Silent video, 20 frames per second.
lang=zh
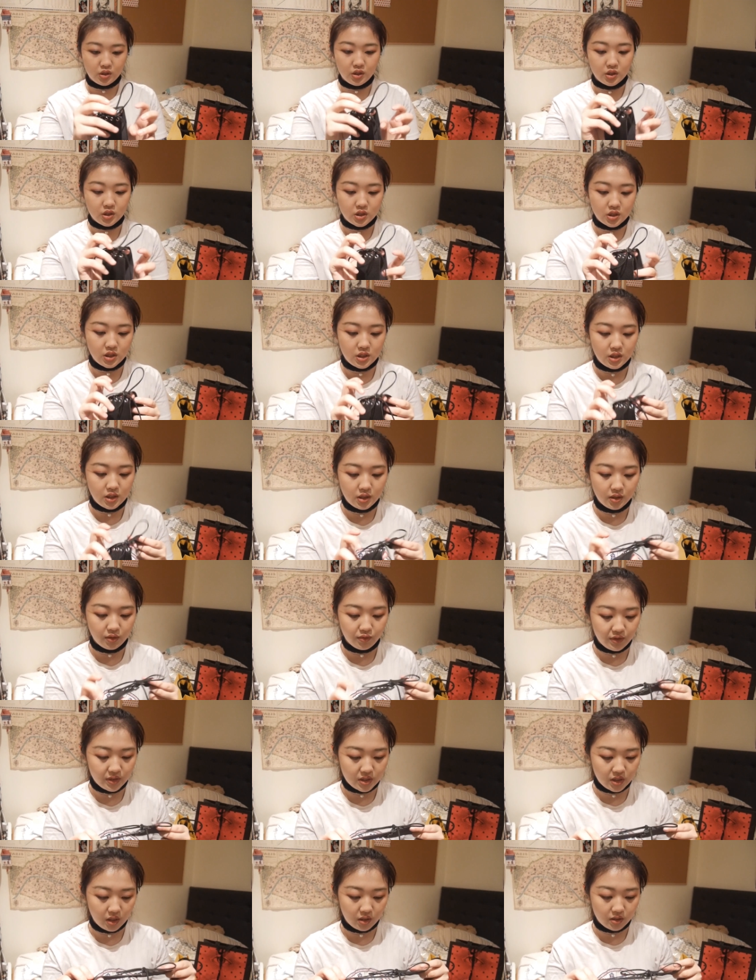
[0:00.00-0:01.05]
饰呢是一个
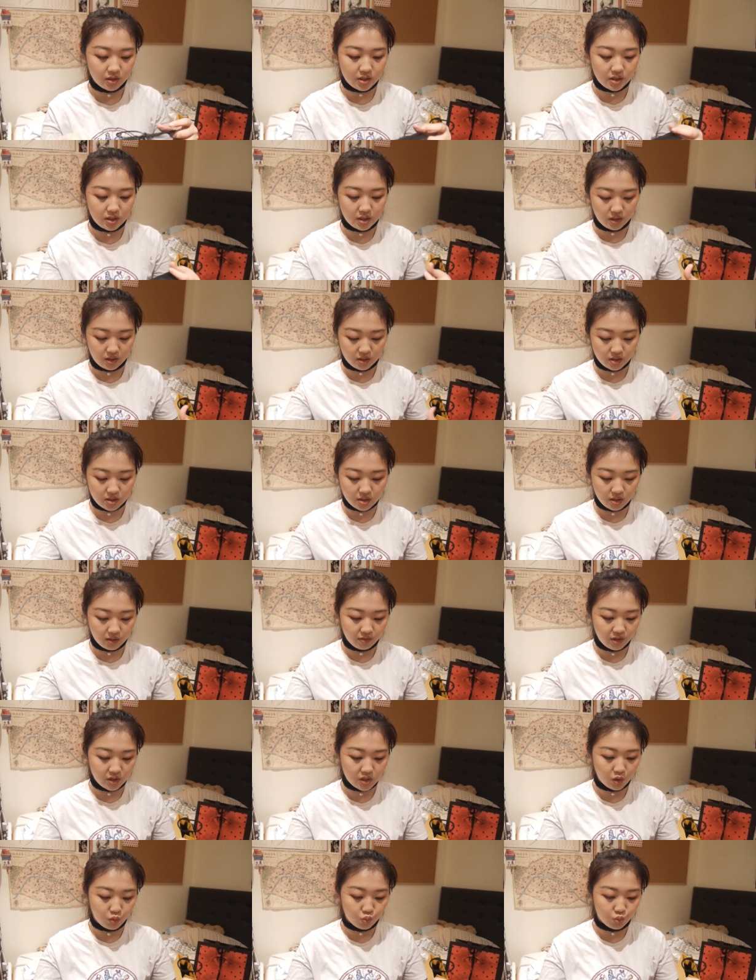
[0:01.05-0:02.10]
非常情色、
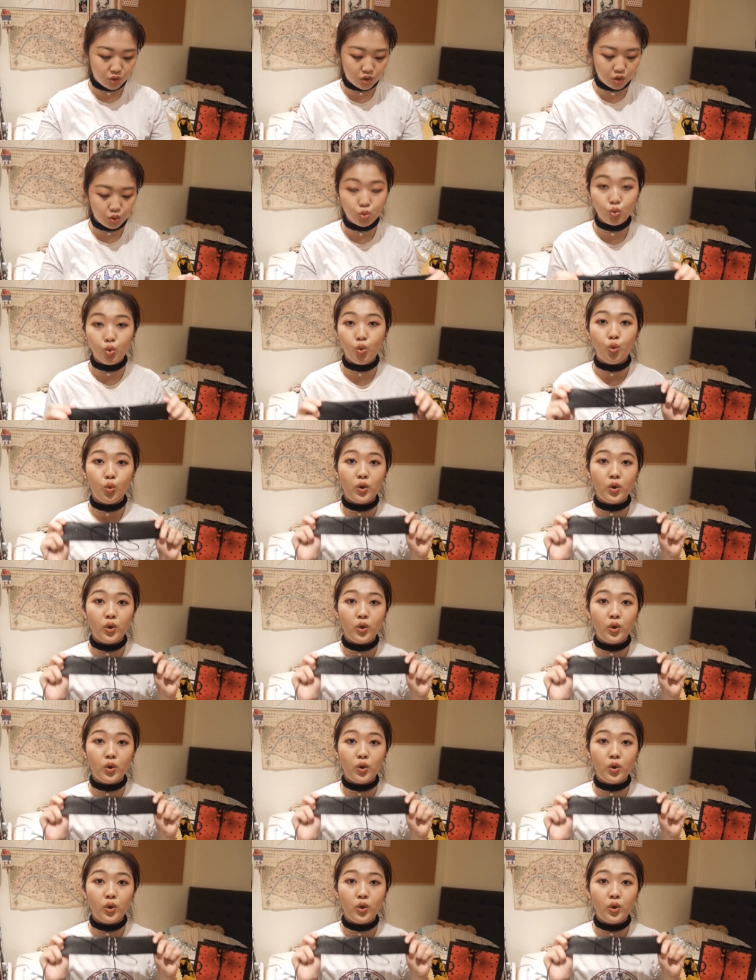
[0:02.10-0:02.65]
非常五十度